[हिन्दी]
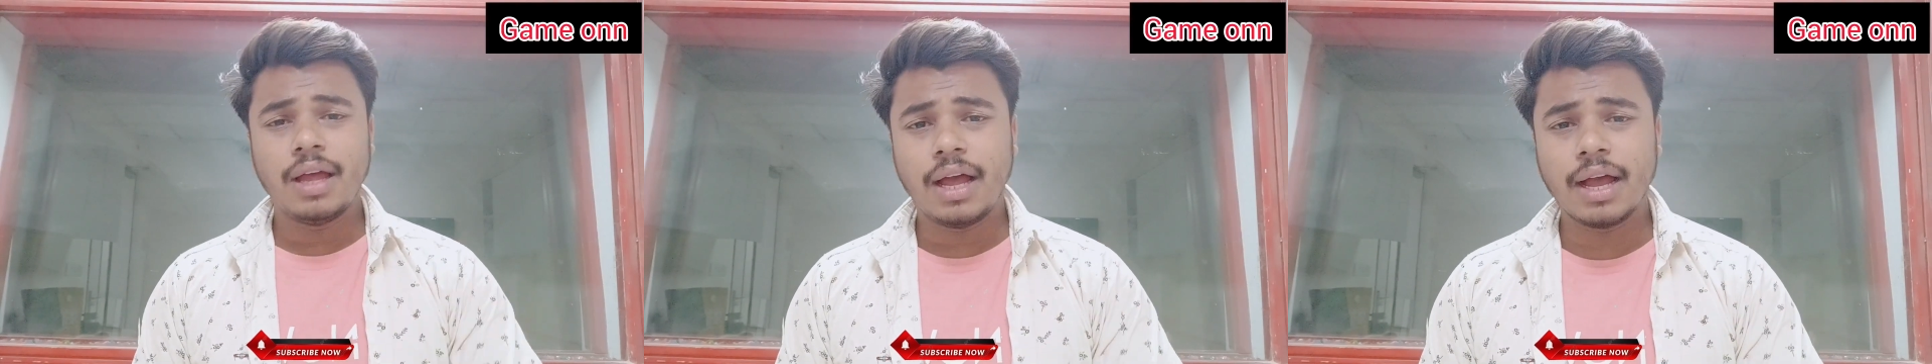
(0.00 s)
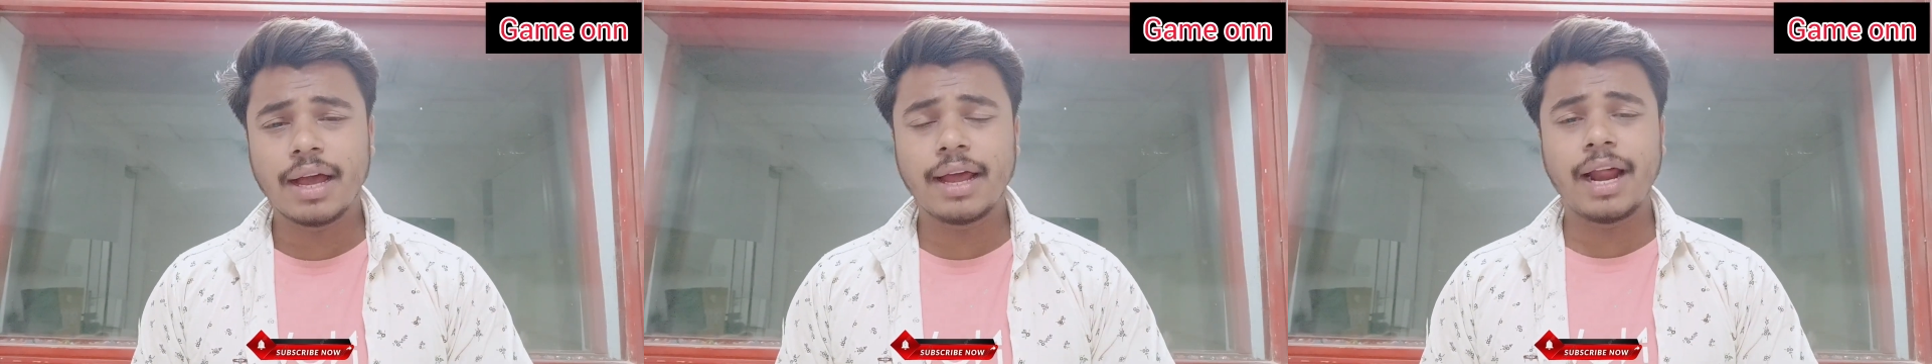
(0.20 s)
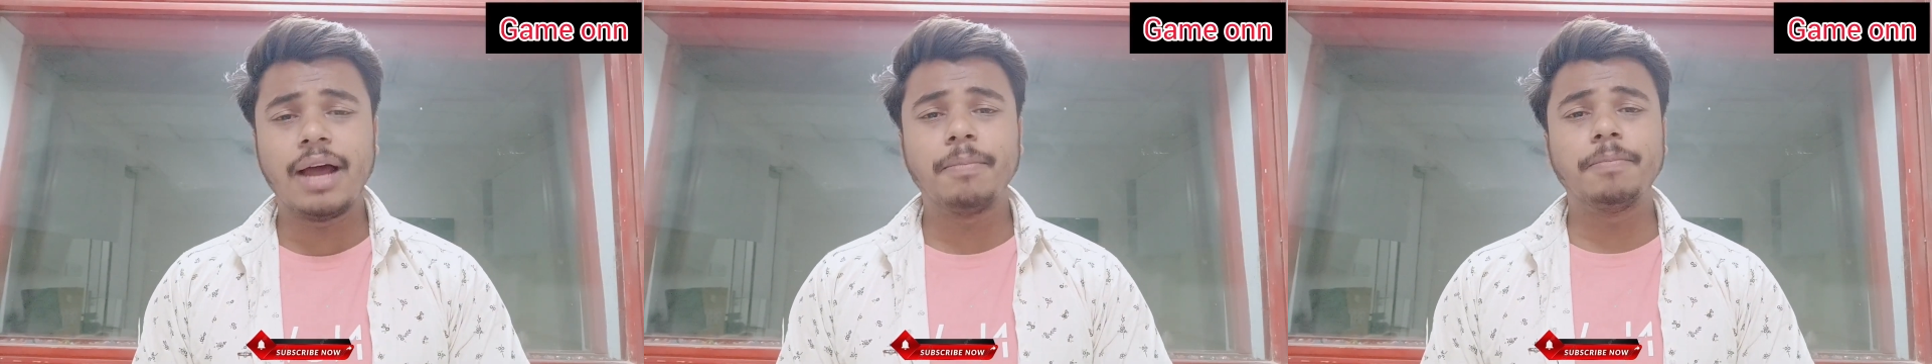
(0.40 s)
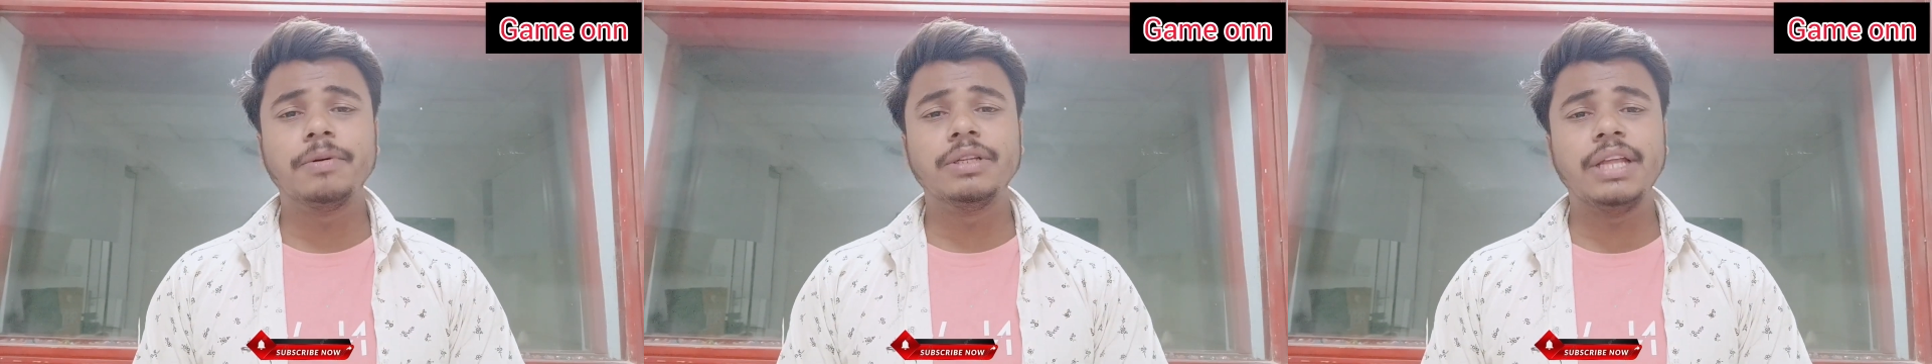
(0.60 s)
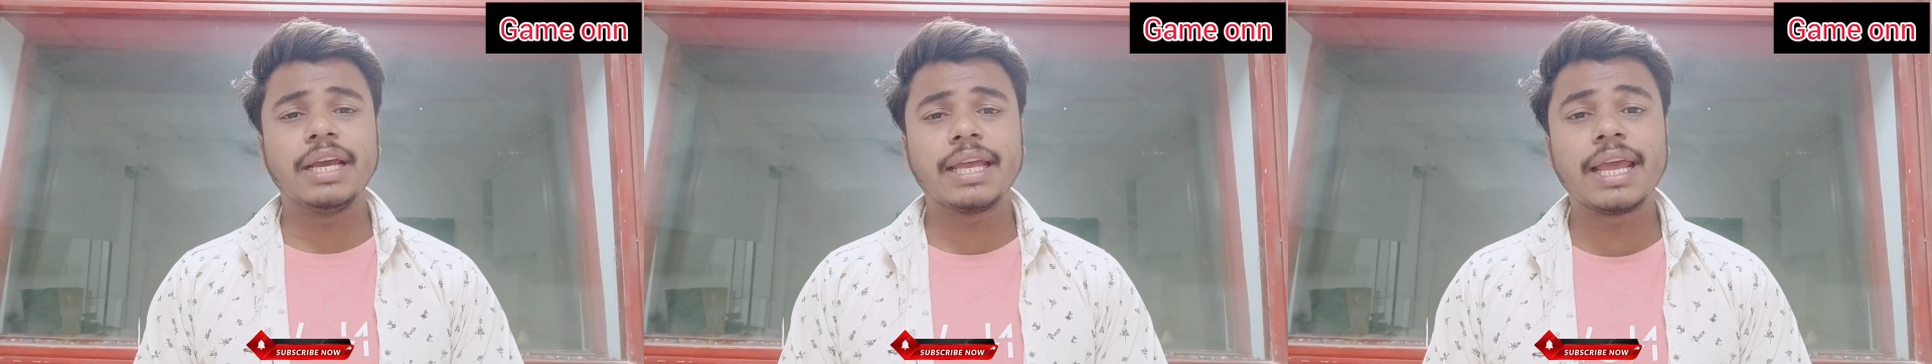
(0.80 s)
अगर आप
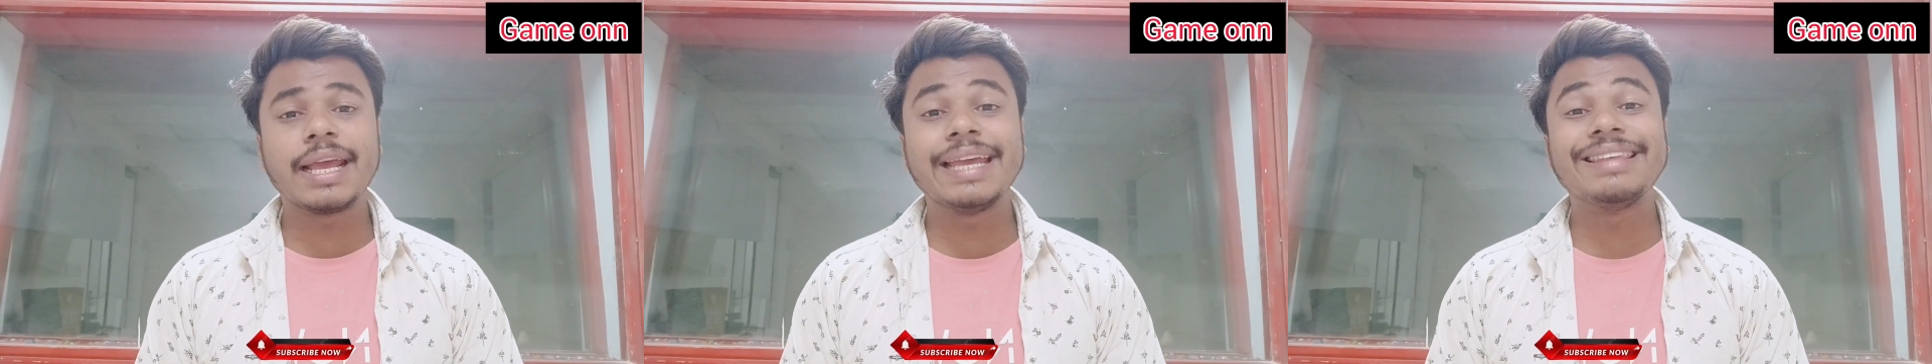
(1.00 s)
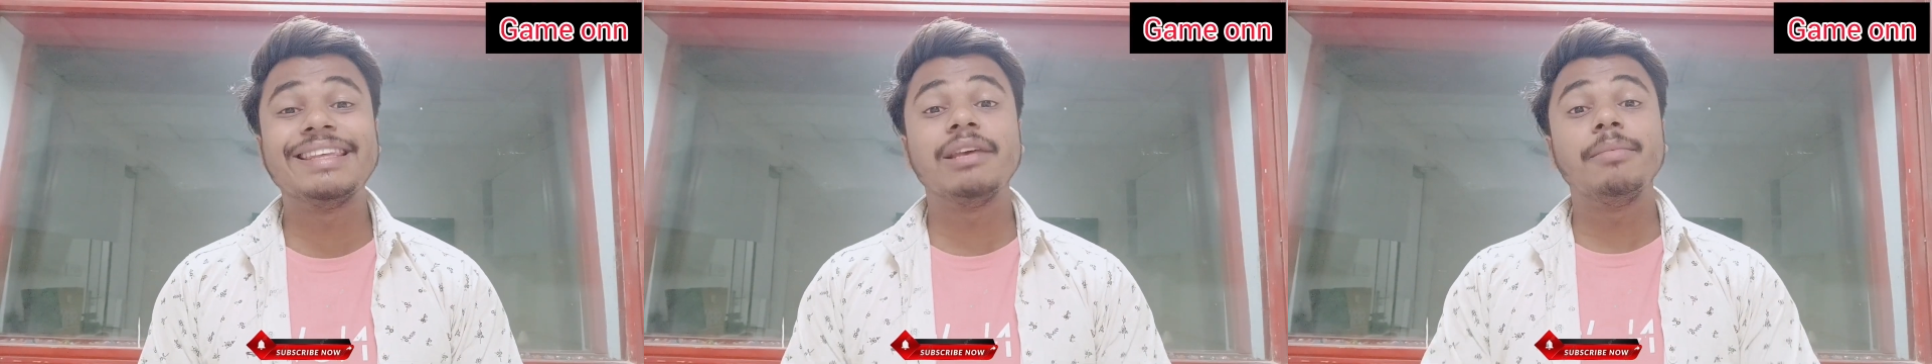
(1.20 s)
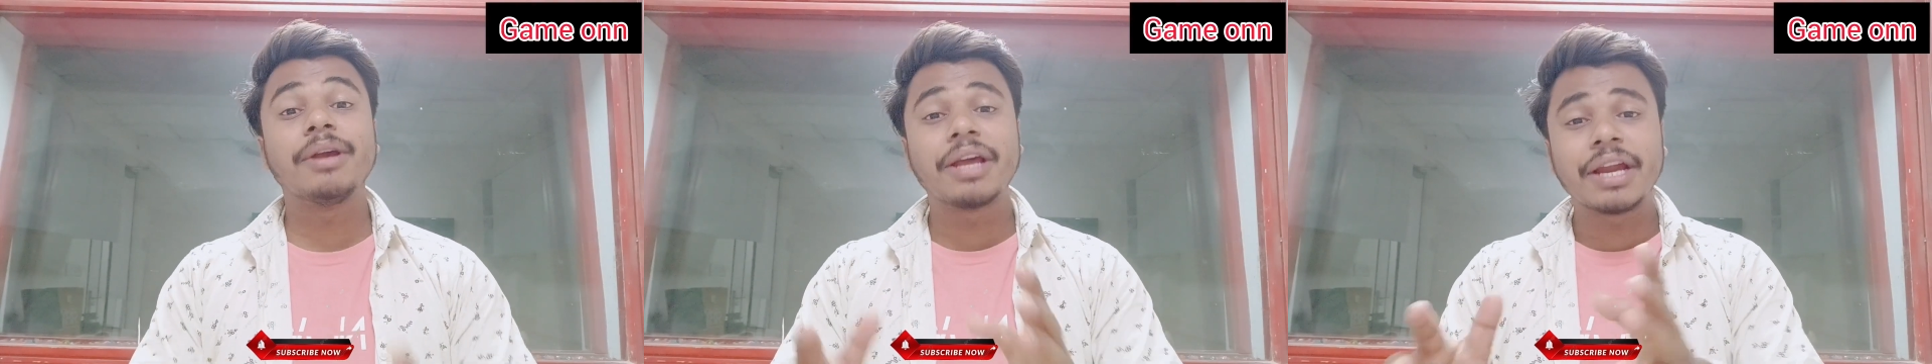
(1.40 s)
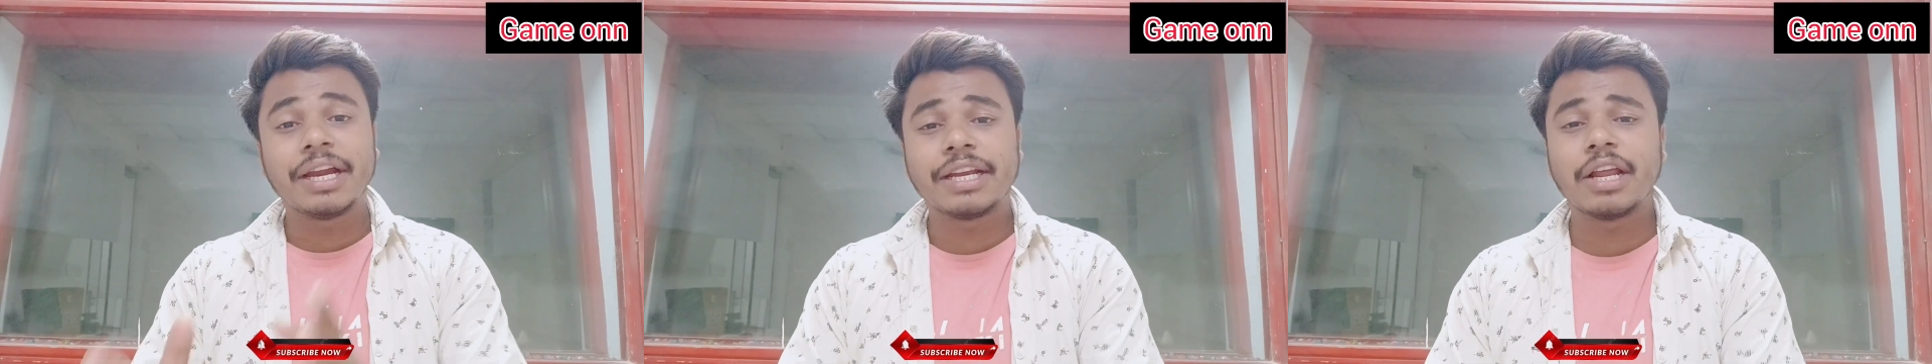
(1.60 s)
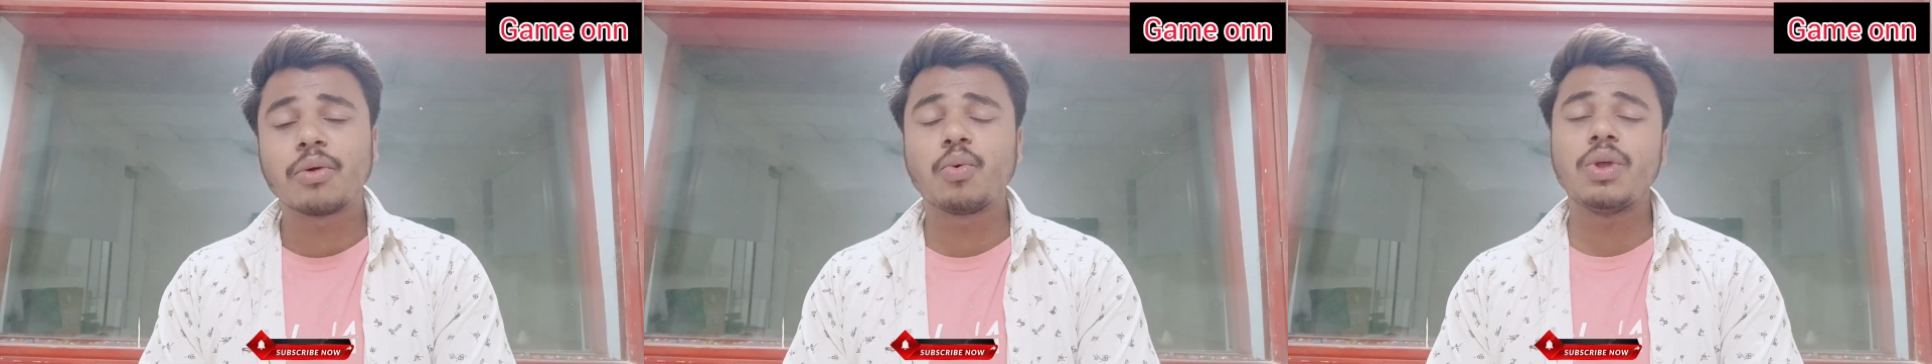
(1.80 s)
देखें किसी भी
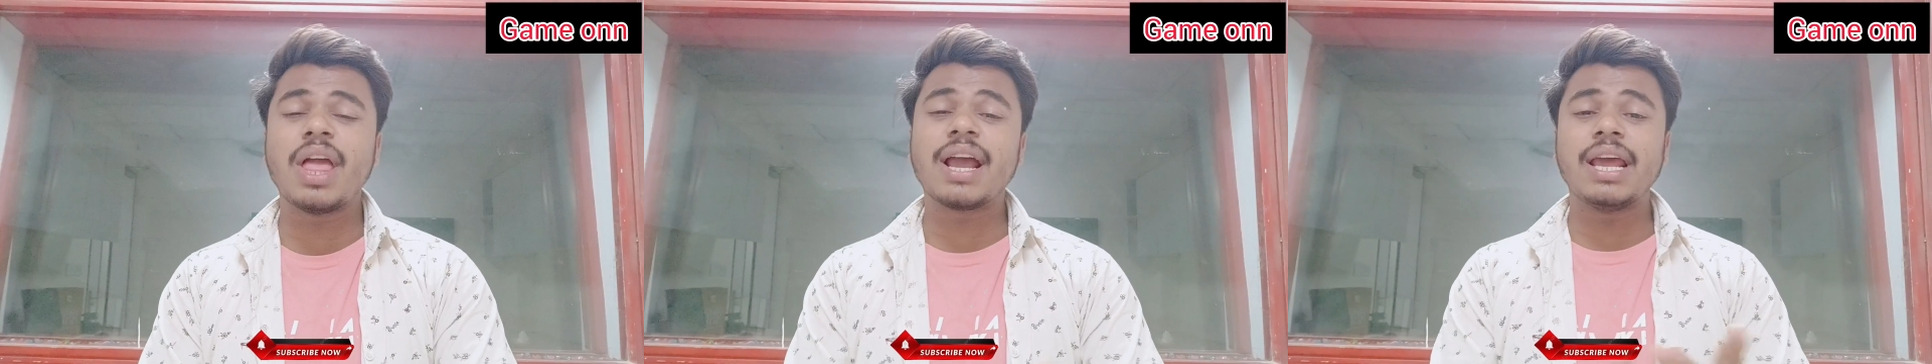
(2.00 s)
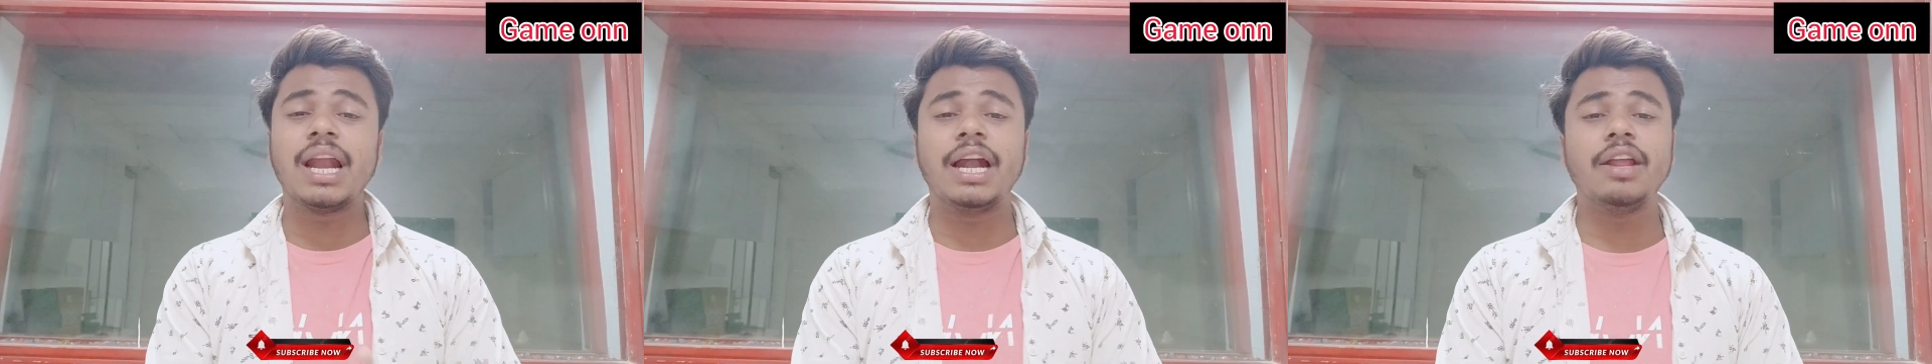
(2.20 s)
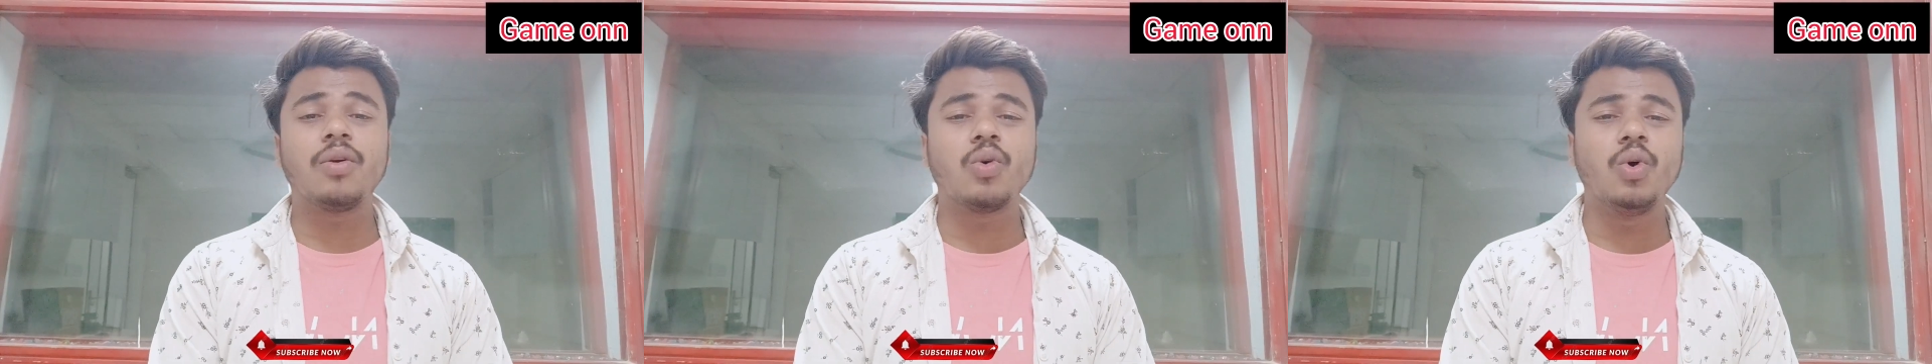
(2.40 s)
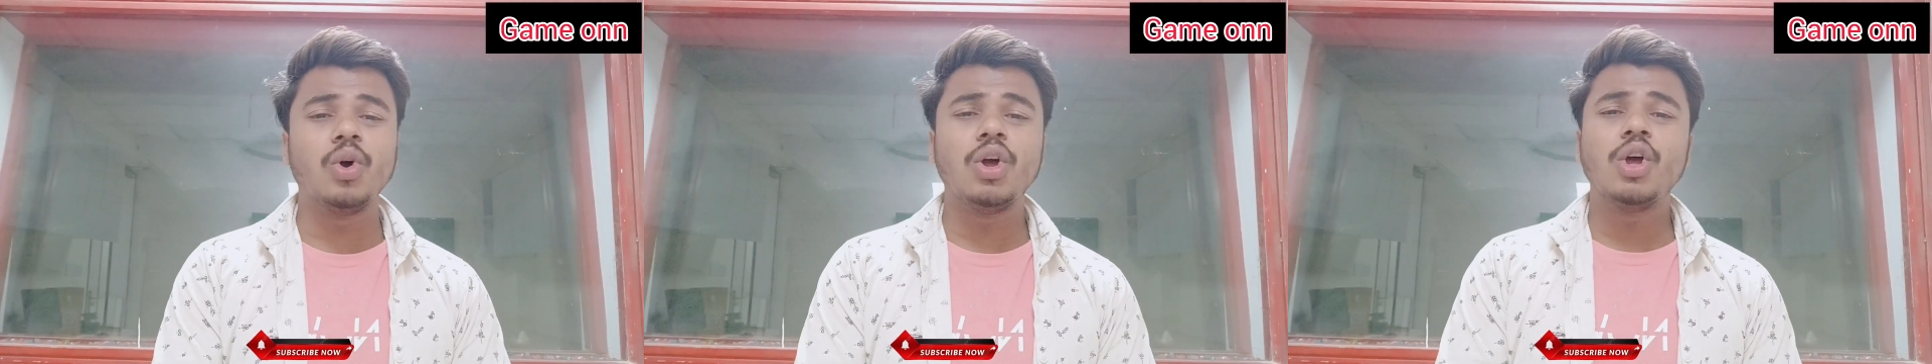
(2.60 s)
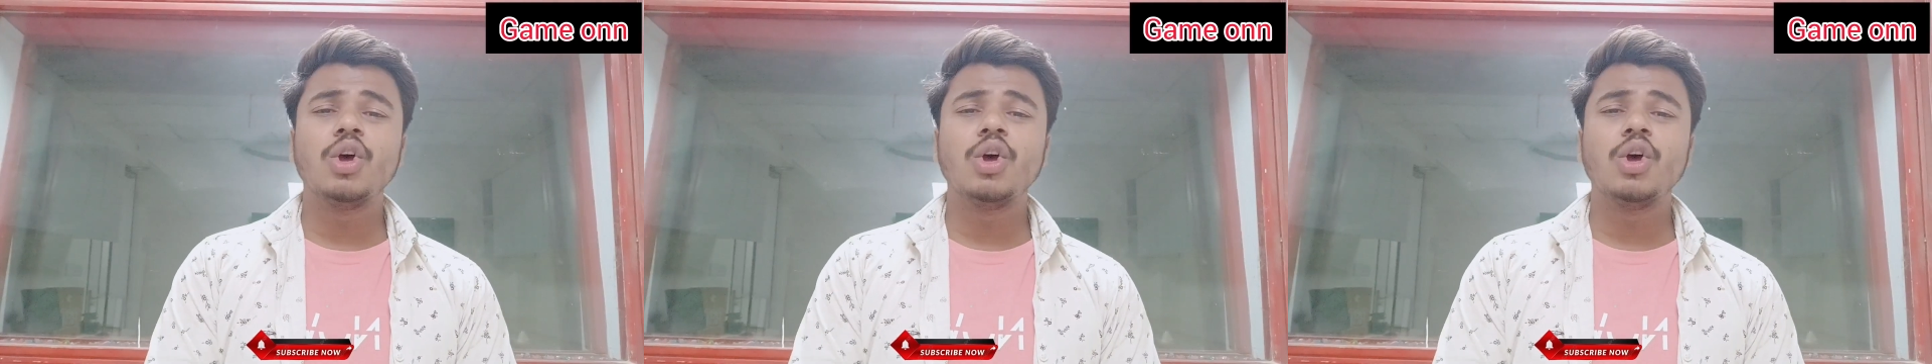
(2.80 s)
क्रिकेटर को या खिलाड़ी को